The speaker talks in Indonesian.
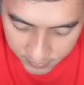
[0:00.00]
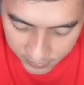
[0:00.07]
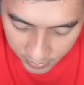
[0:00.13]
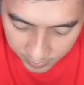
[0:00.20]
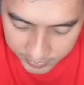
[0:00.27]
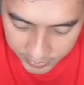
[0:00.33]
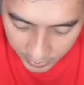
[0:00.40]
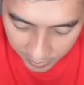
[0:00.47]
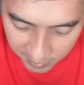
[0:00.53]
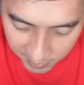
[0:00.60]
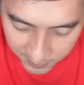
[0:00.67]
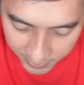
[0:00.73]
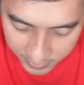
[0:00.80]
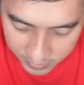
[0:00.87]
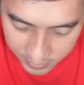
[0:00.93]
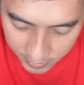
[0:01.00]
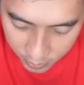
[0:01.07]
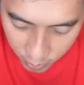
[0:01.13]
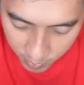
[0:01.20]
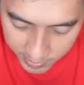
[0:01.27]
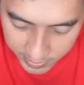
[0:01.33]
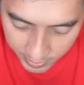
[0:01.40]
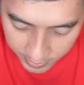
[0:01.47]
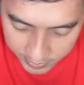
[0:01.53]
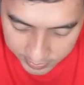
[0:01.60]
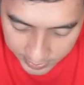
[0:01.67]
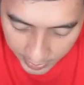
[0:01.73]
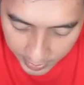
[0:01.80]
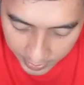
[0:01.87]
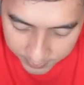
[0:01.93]
Gak bisa nggak mempan. Shield gue banyak.
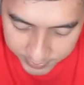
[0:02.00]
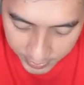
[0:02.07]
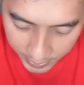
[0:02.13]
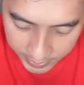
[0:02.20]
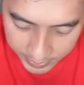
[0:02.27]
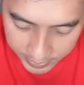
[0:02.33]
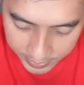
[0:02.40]
Cakep sekali.